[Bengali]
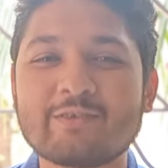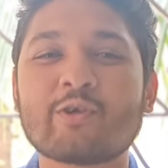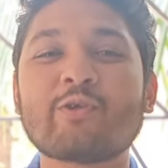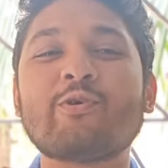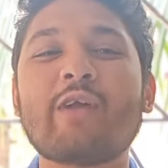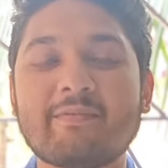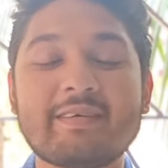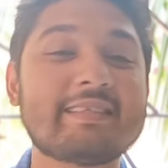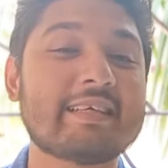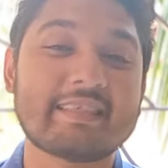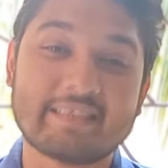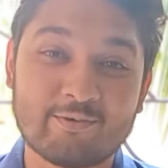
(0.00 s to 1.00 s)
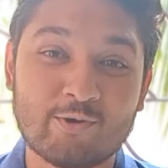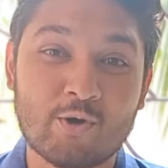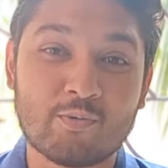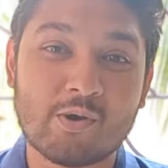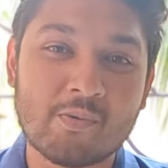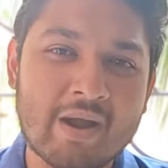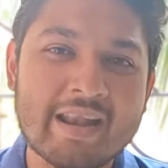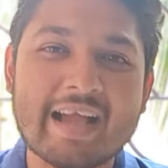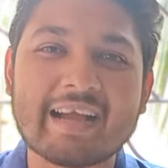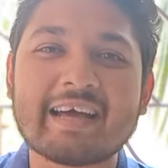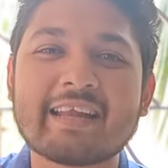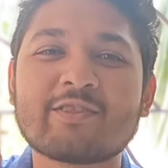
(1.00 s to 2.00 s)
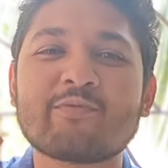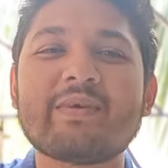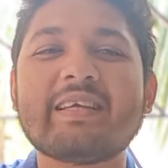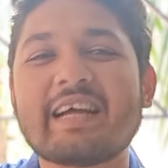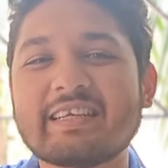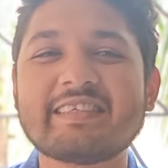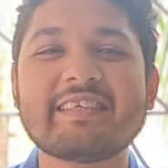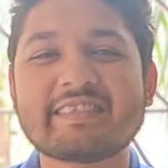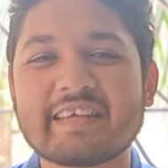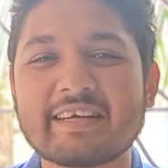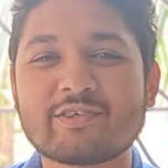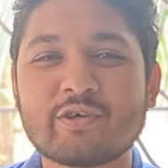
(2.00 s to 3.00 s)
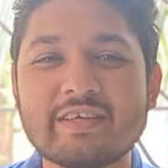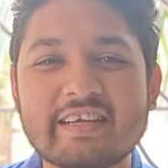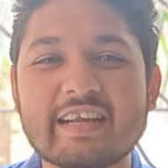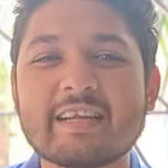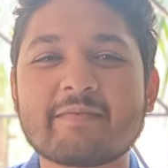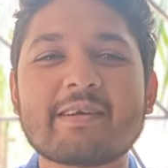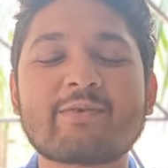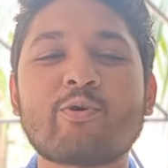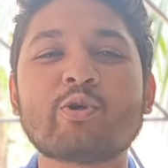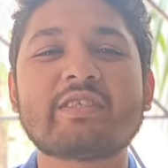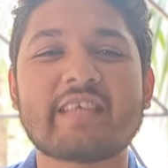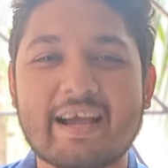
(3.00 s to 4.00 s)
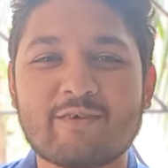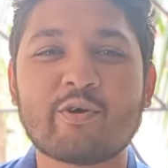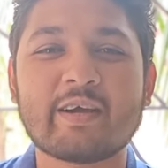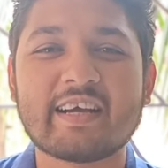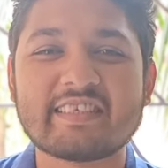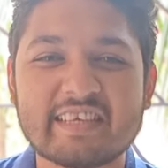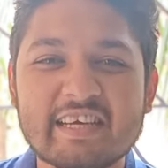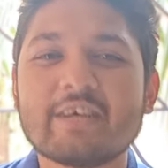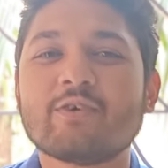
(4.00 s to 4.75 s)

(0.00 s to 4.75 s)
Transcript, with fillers: যতদূর আপডেটস আছে সেগুলো বলবো আর একখানা তো মেজার জিনিস দেখেছো ইন্ডিয়ান টিমের কোচ স্যাক হয়ে গেছে